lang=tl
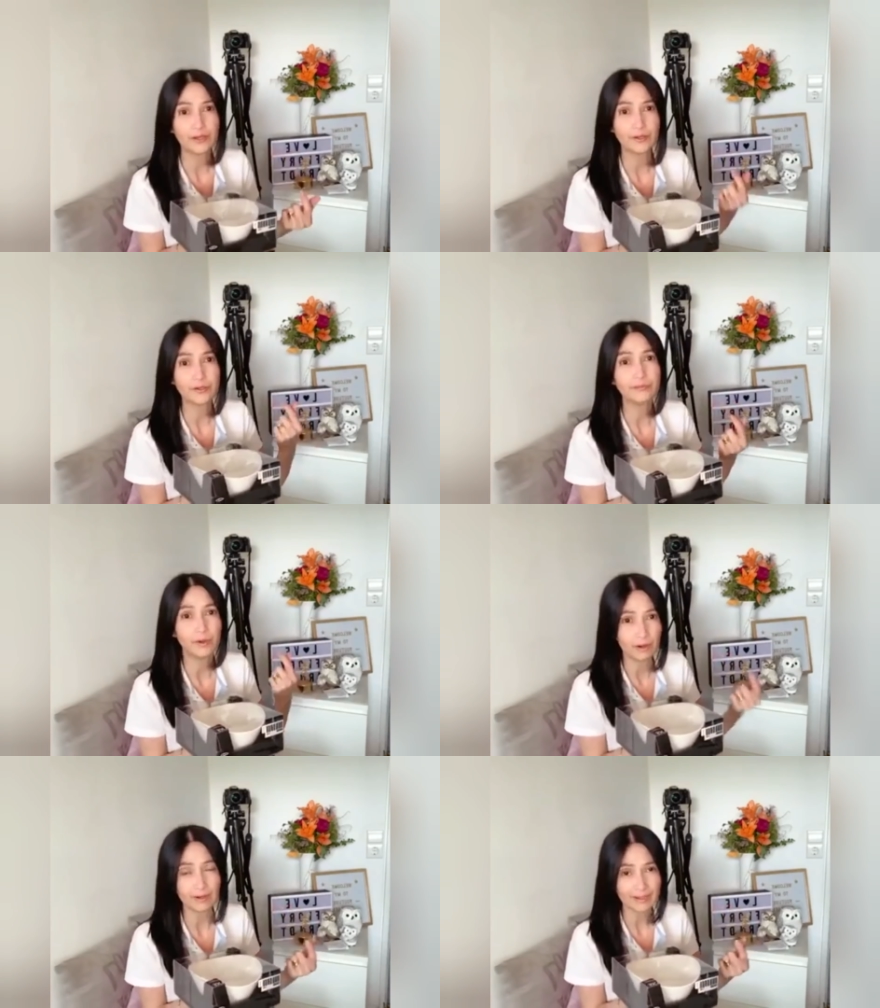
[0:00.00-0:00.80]
on
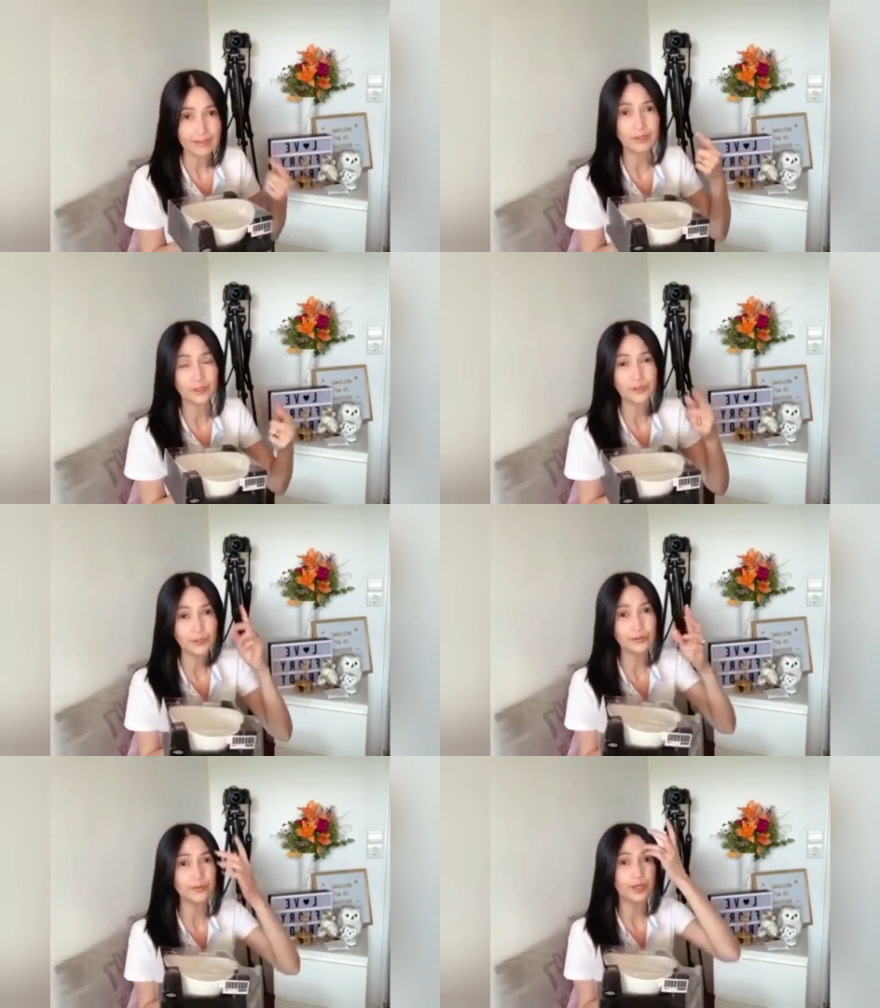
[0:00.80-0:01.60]
Bok. Yun yung,
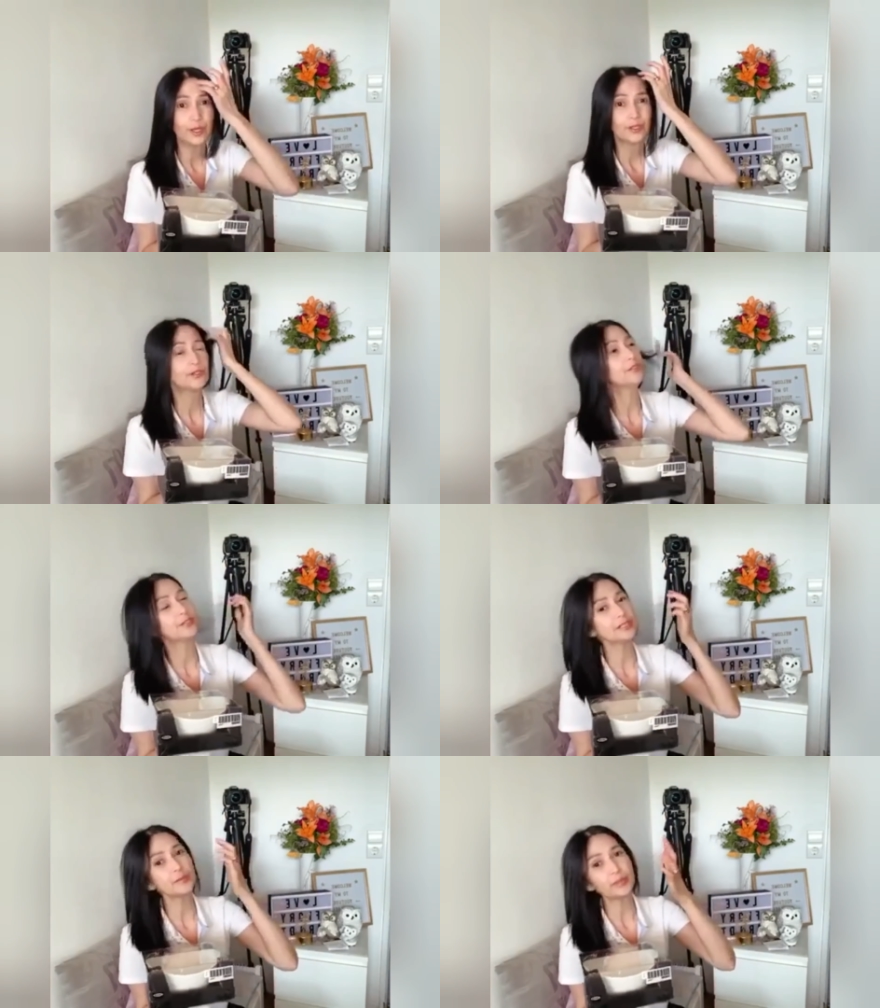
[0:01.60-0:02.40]
yun yung
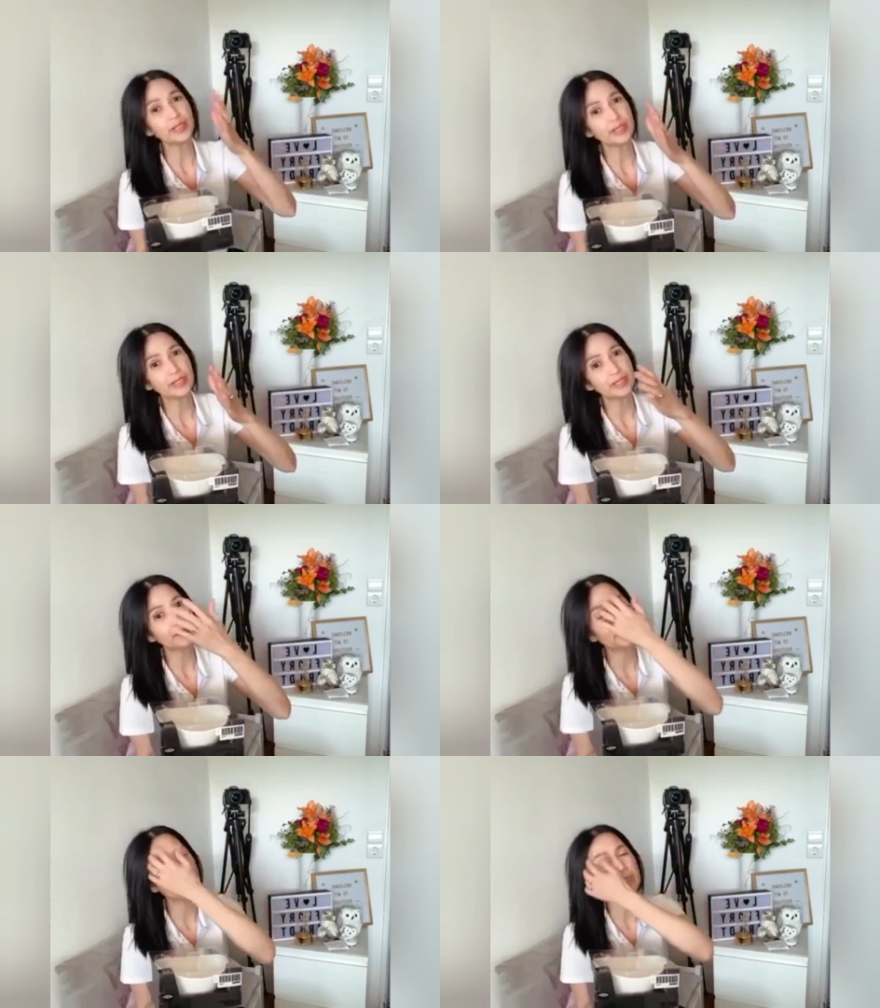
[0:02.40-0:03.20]
isang
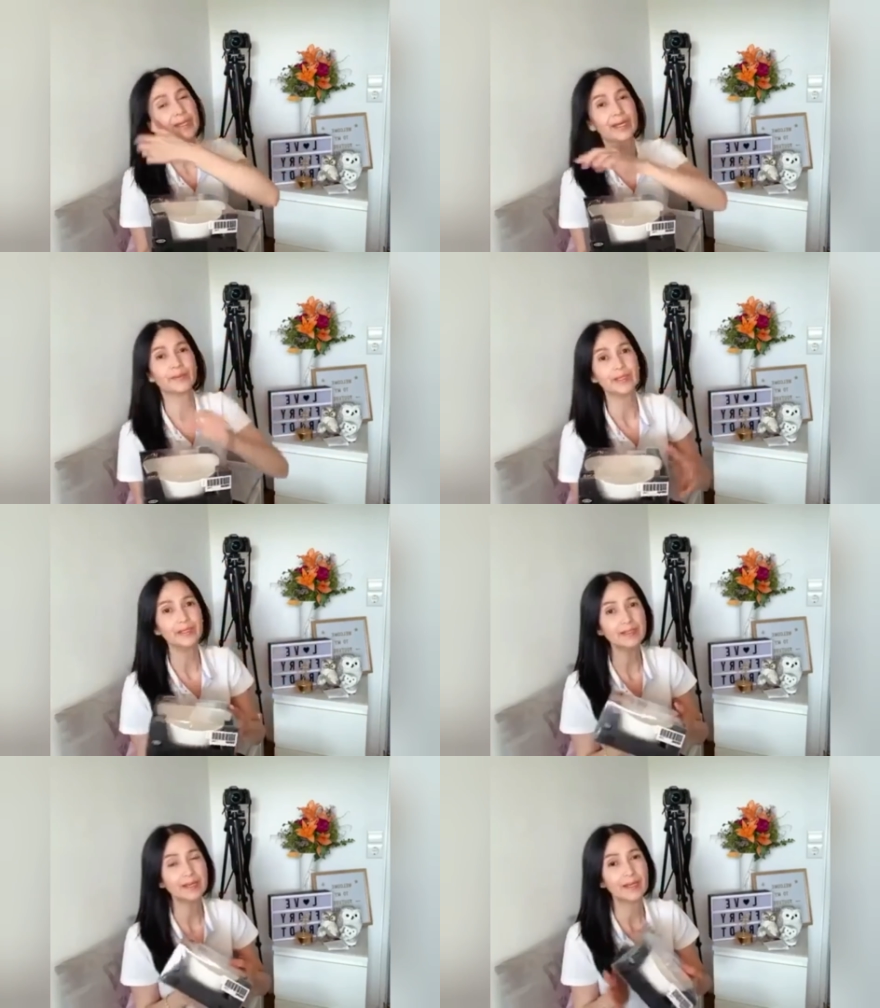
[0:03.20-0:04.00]
pinag-iipunan namin
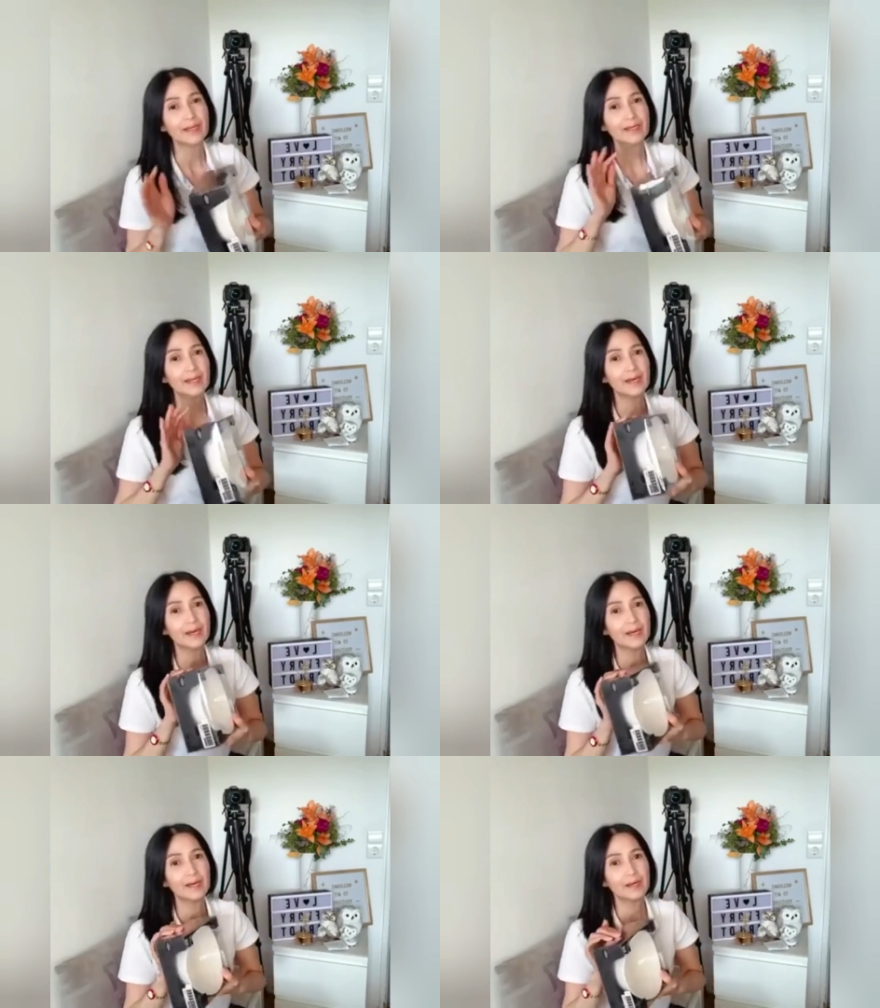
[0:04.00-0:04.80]
na